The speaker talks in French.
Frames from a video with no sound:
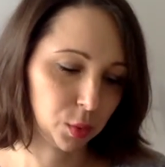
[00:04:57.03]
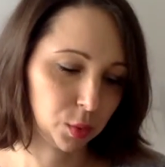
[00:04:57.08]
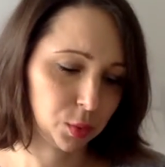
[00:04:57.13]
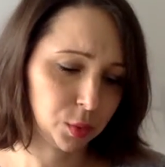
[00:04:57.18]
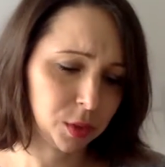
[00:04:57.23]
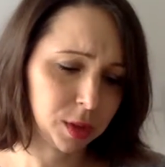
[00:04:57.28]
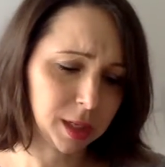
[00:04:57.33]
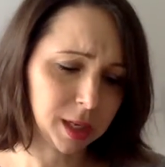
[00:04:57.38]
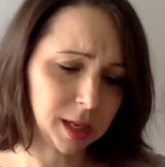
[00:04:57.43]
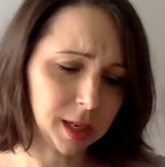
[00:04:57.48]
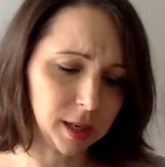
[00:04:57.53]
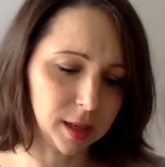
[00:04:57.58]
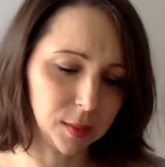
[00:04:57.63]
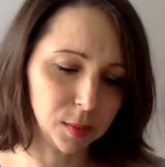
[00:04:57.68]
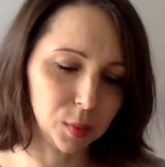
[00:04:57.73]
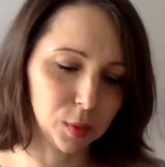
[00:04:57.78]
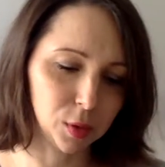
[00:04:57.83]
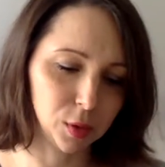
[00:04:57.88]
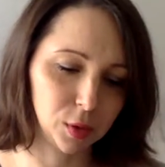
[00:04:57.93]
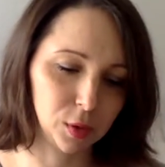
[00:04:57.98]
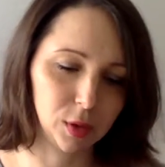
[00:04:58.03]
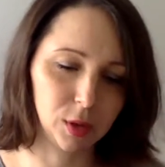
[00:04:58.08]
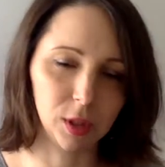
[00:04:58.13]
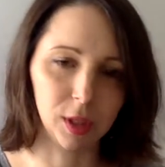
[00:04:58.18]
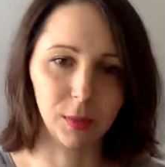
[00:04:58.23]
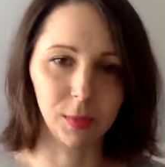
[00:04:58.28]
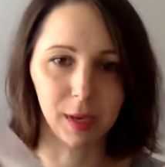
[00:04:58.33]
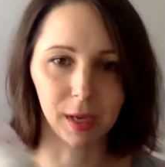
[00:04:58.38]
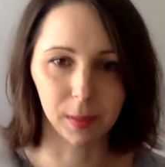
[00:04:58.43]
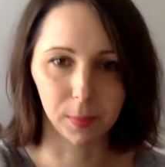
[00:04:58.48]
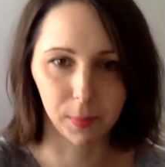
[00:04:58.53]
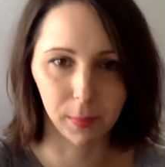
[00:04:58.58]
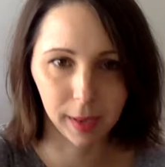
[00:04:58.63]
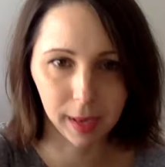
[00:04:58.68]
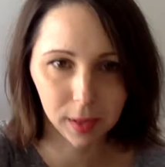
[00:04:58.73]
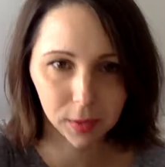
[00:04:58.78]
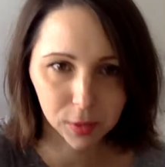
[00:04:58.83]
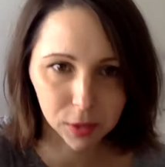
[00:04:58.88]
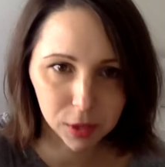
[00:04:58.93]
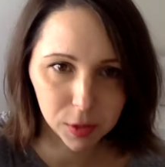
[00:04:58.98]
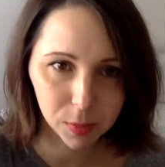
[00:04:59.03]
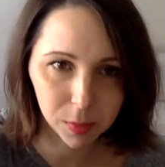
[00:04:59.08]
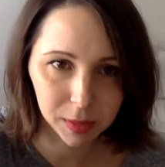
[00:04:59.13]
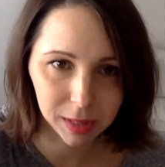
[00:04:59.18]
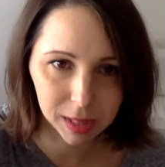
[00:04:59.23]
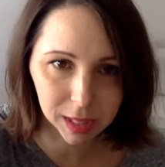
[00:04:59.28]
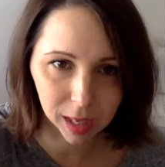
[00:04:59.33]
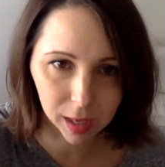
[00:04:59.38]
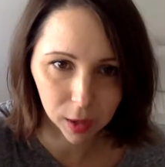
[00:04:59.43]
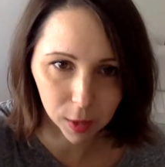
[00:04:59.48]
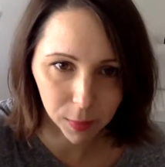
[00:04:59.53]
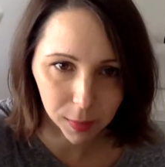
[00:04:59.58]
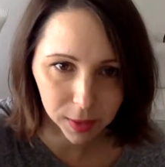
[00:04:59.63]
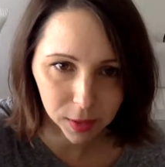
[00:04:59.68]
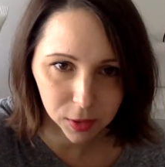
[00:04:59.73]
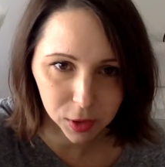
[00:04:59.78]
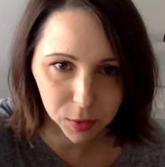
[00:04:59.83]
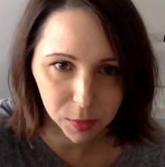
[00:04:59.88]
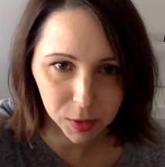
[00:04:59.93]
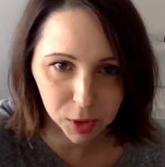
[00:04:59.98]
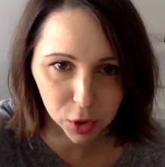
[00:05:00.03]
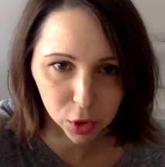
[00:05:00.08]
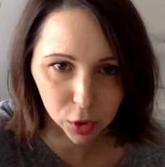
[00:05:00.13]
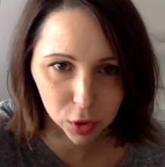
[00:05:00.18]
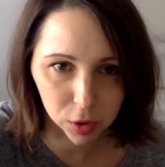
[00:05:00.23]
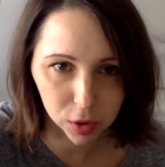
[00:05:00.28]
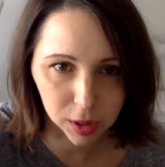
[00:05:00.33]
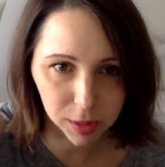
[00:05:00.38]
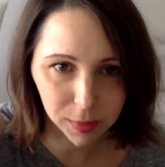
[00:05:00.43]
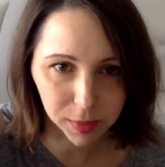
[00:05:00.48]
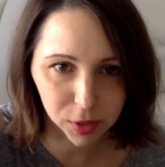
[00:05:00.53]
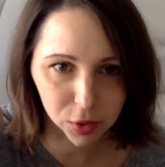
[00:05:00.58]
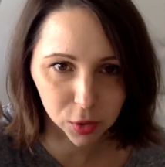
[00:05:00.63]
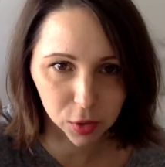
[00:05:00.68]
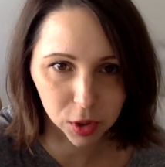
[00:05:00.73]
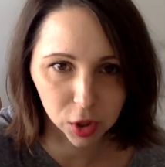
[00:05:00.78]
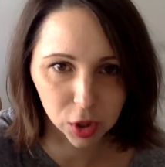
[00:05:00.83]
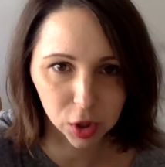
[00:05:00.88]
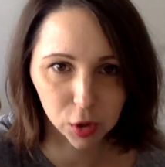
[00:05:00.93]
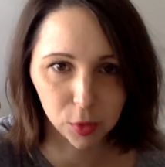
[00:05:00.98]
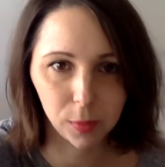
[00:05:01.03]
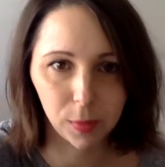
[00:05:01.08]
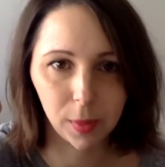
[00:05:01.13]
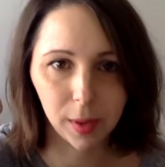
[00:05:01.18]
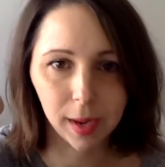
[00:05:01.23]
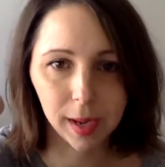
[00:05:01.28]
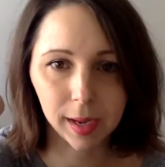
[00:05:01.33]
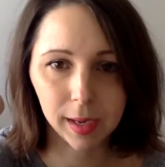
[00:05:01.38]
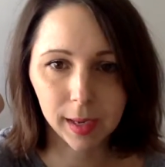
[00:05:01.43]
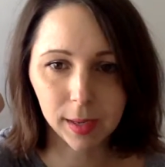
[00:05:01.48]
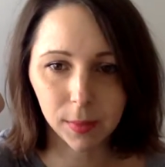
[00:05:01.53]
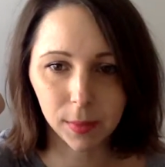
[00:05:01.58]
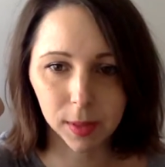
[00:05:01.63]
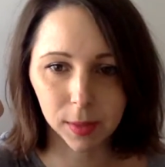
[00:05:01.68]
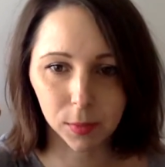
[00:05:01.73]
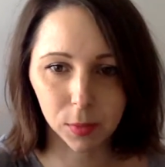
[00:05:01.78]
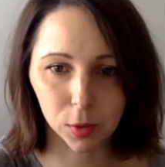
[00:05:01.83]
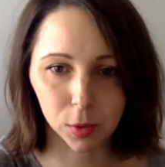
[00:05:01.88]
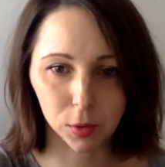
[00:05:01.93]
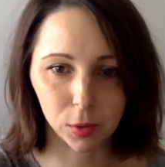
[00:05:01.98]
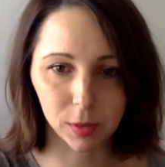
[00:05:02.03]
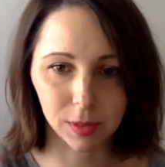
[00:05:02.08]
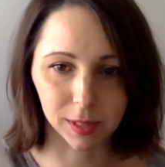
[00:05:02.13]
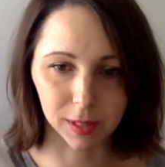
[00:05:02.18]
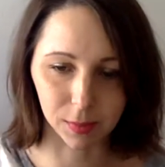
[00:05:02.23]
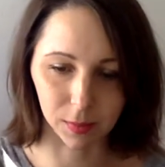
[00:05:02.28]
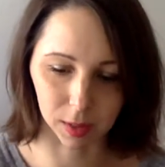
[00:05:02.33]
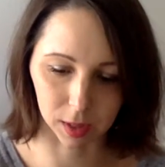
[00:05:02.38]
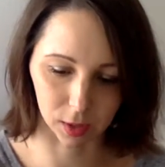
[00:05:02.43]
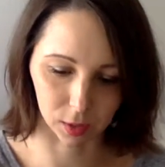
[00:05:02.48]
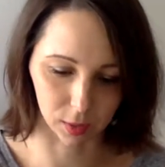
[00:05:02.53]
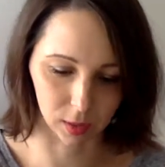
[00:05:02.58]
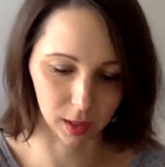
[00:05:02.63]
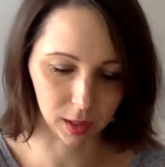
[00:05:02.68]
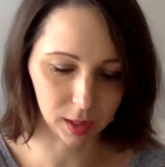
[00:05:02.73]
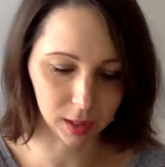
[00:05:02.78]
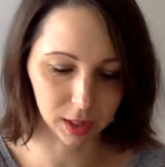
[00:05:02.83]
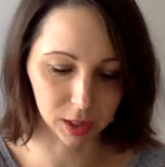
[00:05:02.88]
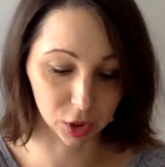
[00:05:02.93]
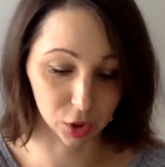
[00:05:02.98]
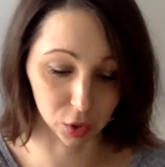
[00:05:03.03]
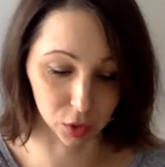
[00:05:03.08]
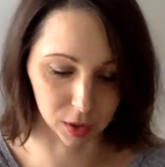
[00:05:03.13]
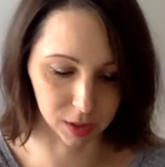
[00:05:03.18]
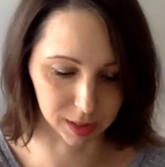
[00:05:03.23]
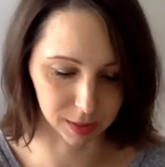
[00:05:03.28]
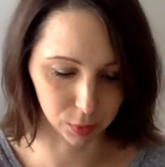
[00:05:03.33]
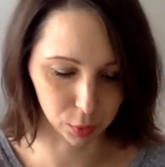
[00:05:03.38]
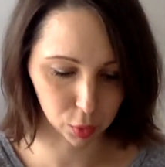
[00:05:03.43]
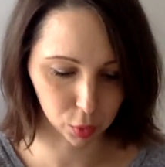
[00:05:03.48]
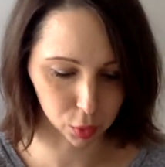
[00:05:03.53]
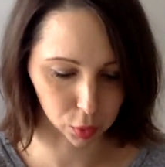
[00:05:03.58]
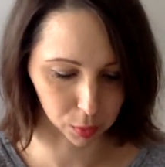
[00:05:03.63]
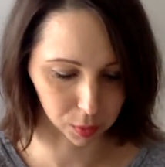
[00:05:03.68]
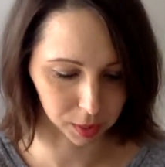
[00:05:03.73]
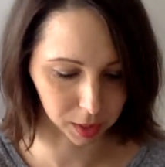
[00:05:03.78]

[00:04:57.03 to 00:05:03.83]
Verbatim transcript: on a un produit de la marque Balance Me. Alors Balance Me je connais parce qu'on a déjà eu plein plein de produits de cette marque là et je les aime toujours